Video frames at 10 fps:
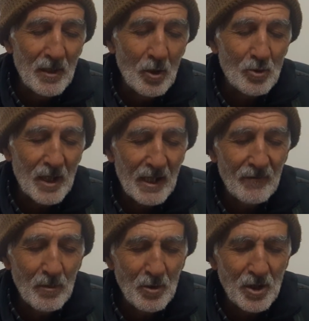bin üzerine
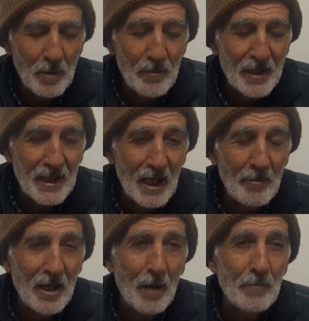vermiş ki
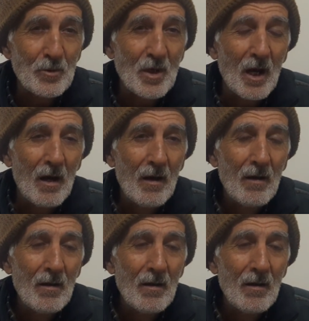perdeleme yapmış ha.